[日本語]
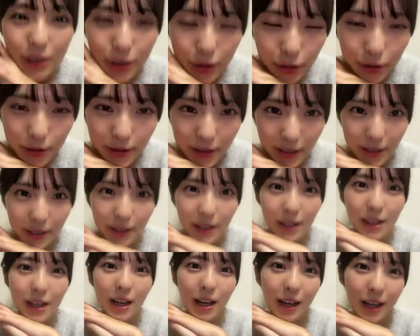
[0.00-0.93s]
12位
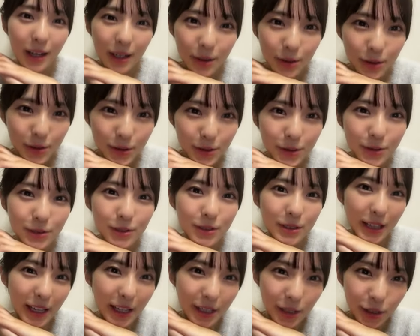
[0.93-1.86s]

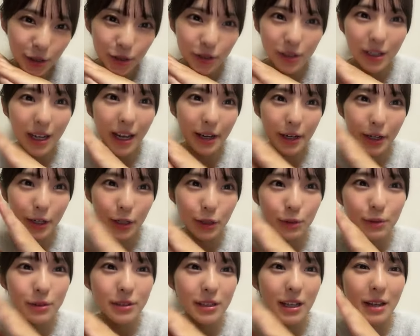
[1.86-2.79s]
ハードチューンヤスありが
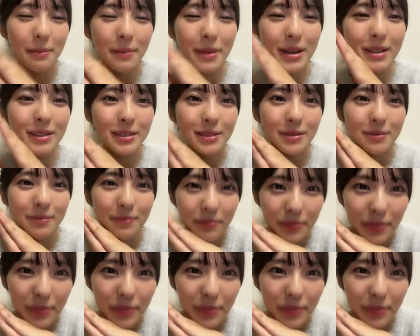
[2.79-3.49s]
とうございます